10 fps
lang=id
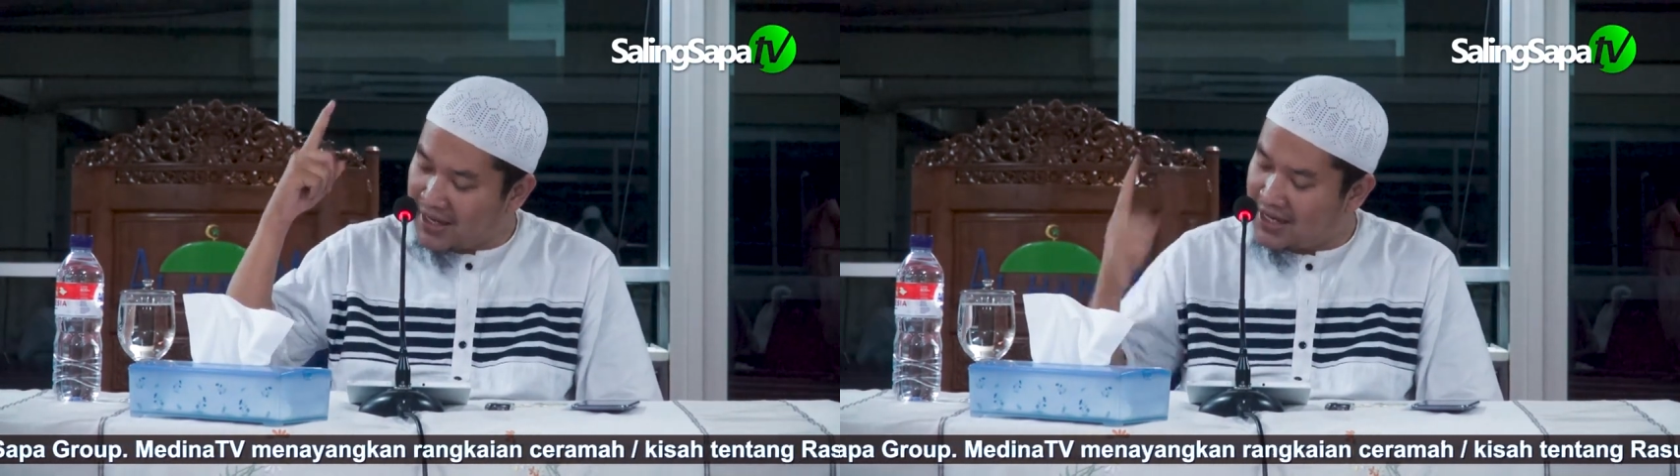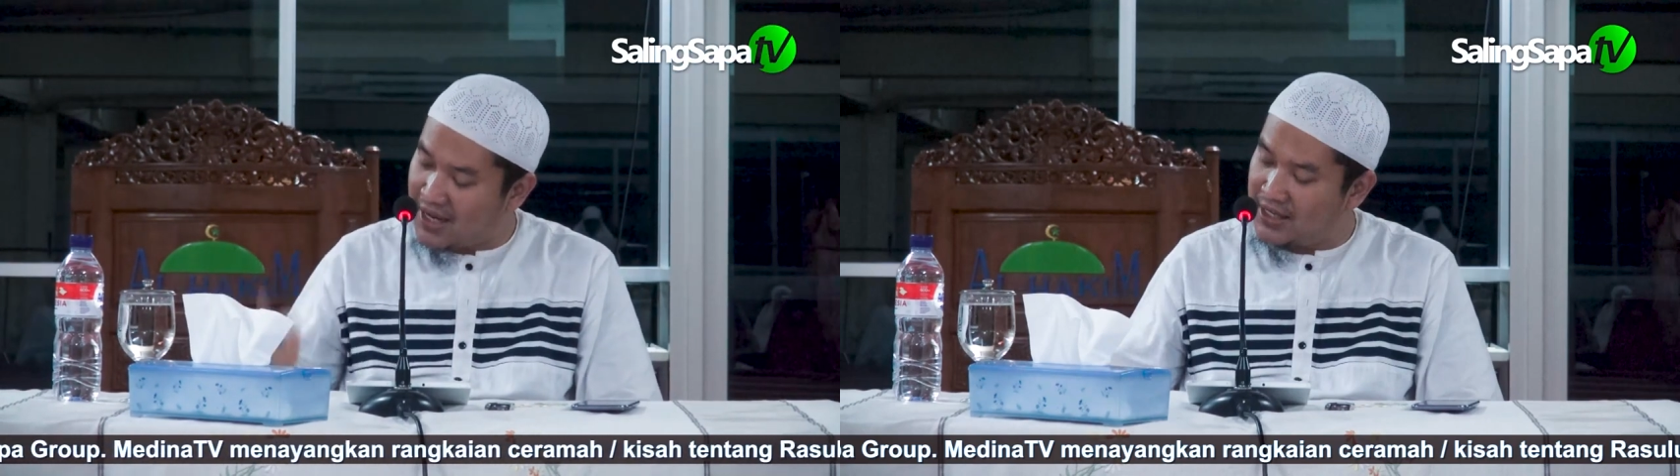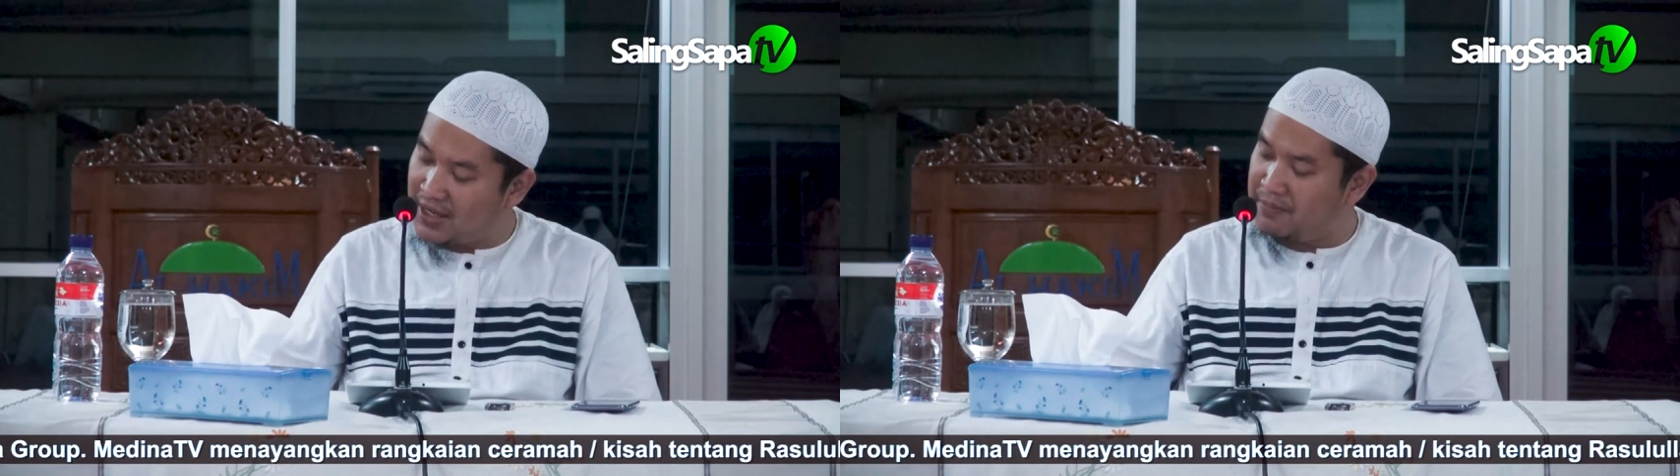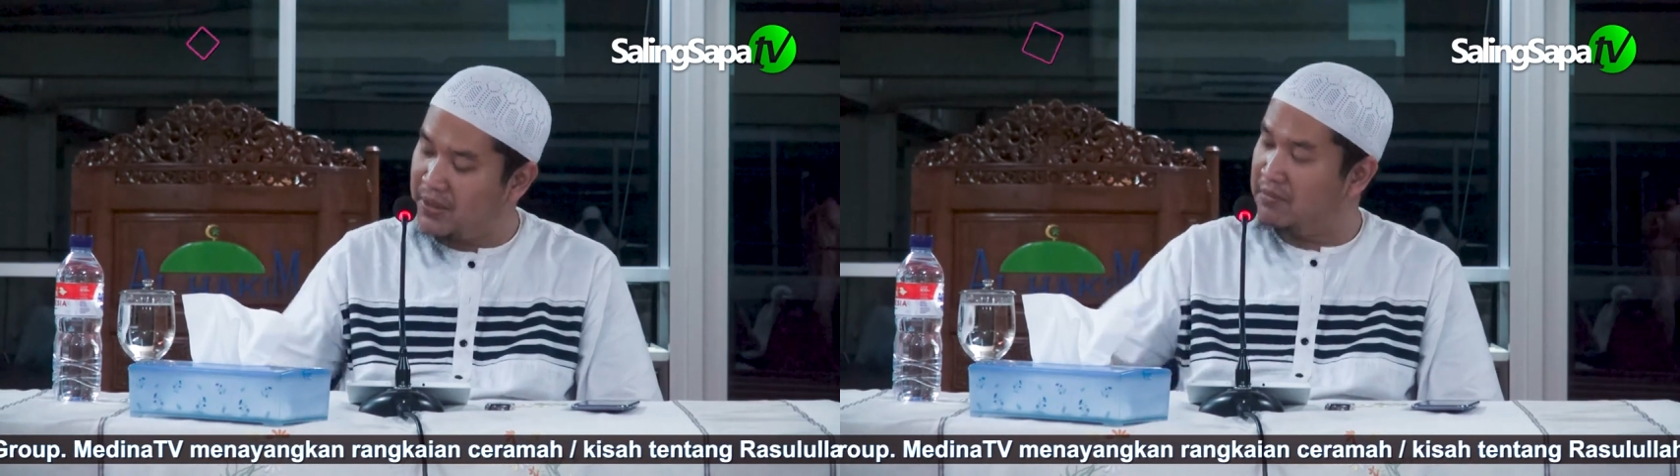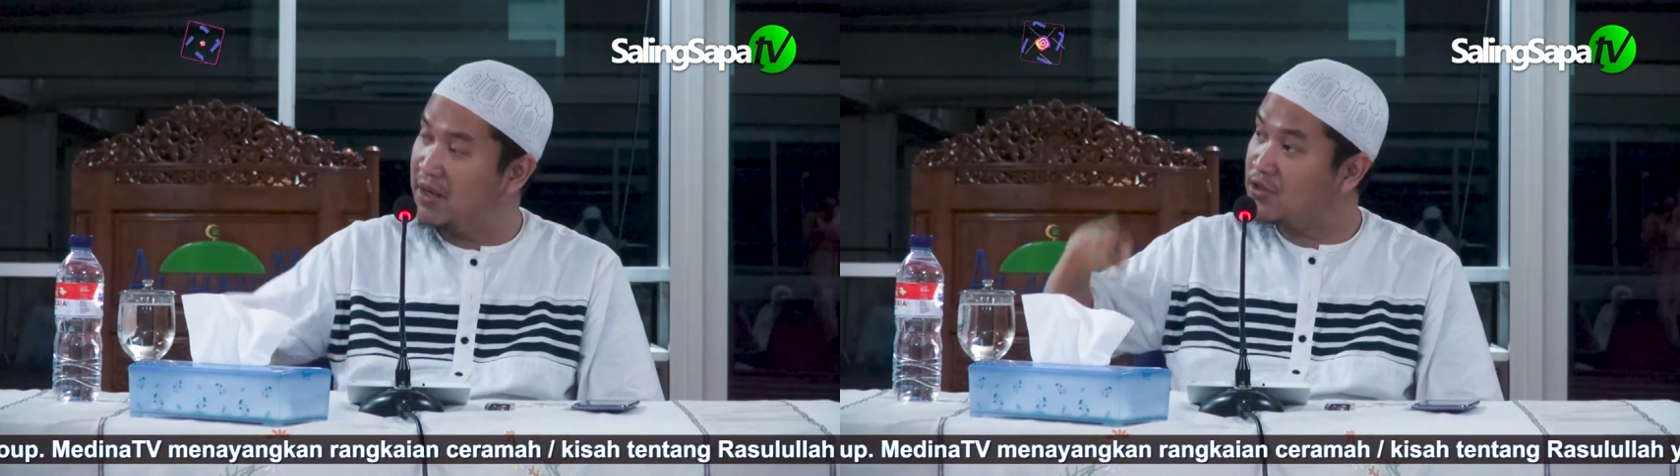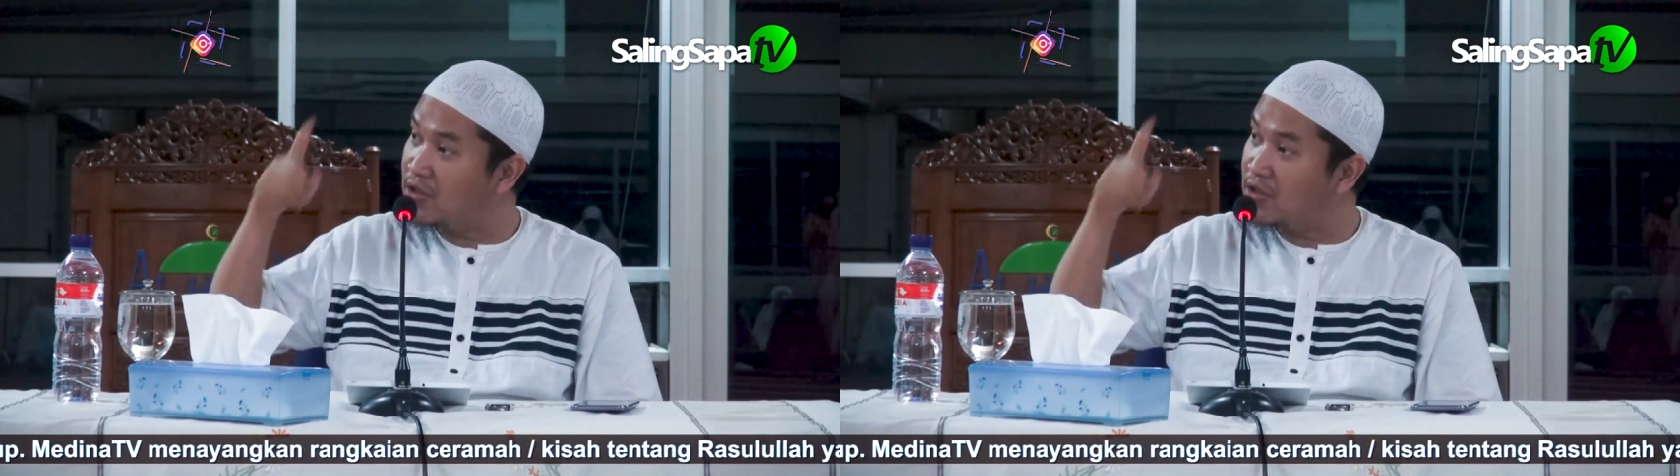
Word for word: pagi harinya beriman,